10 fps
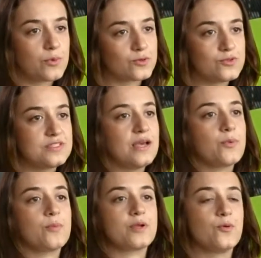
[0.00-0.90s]
produzir a
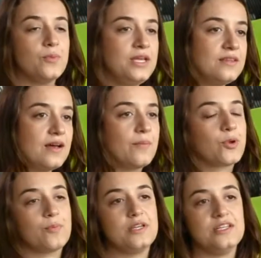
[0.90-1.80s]
própria comida, a
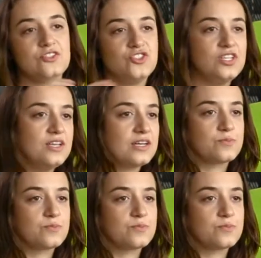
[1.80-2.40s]
própria energia,